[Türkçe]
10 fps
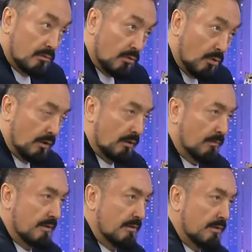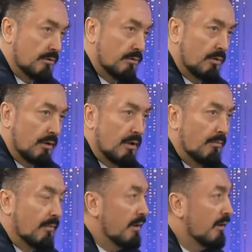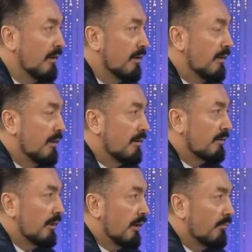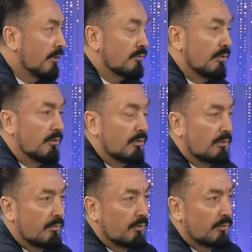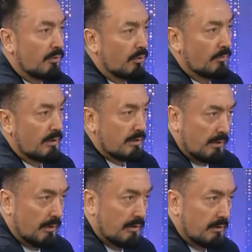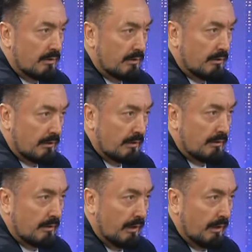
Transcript: doğru gitmesini istiyorlar ama tek masonlukla bunun olmayacağı belli dediler.